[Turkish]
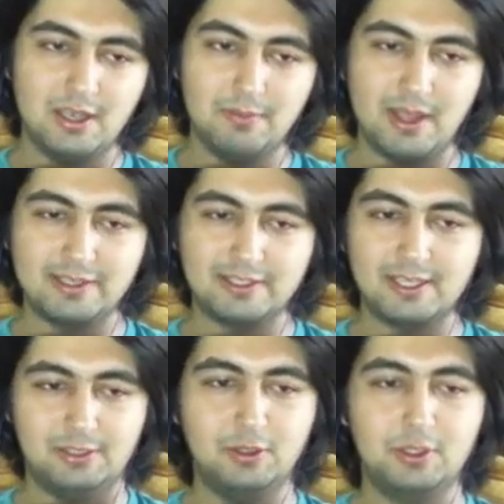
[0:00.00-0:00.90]
bazı
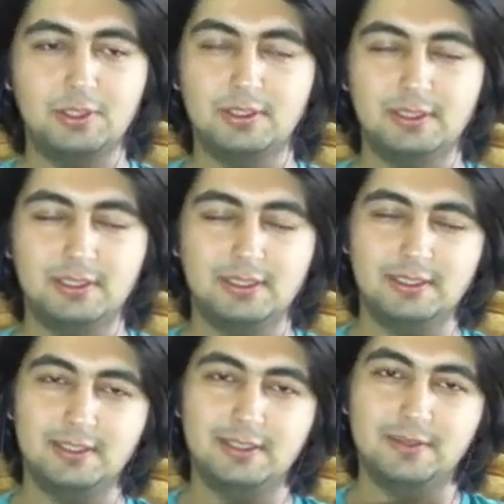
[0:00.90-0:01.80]
tek tük
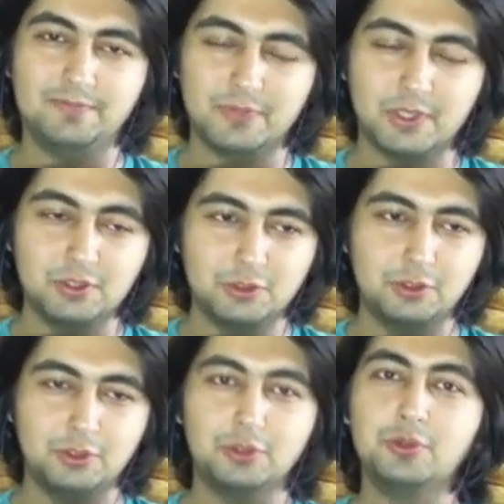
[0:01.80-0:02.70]
e,
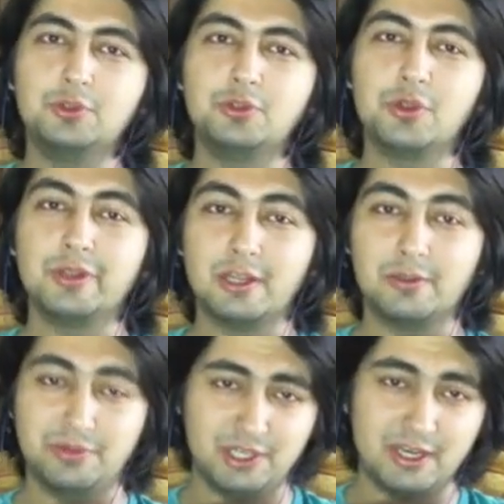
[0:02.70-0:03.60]
suyun üstünde
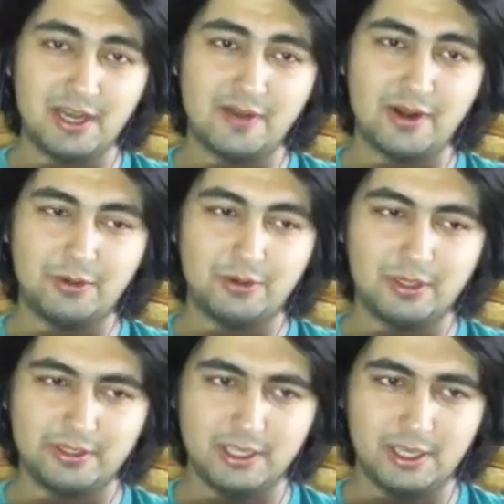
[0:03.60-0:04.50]
kalmış yerler var.
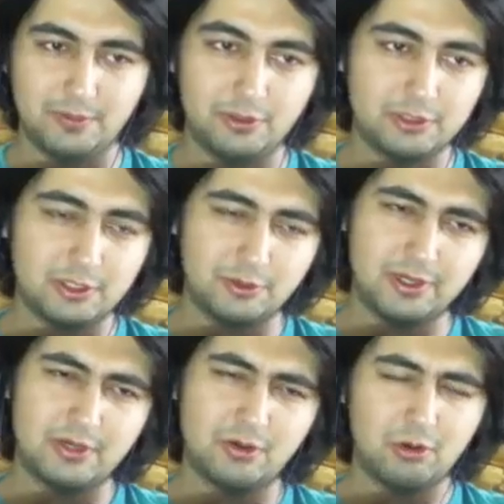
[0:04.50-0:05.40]
Oralarda yapıyoruz. Onlar
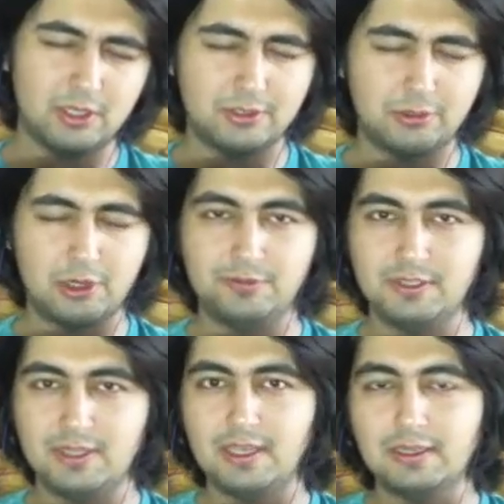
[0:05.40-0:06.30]
o kadar da önemli
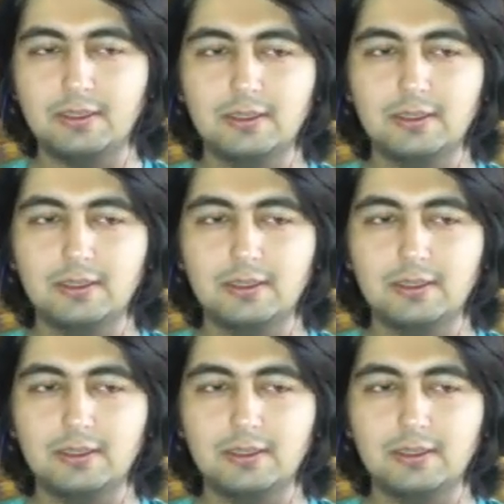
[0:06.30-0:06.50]
değil.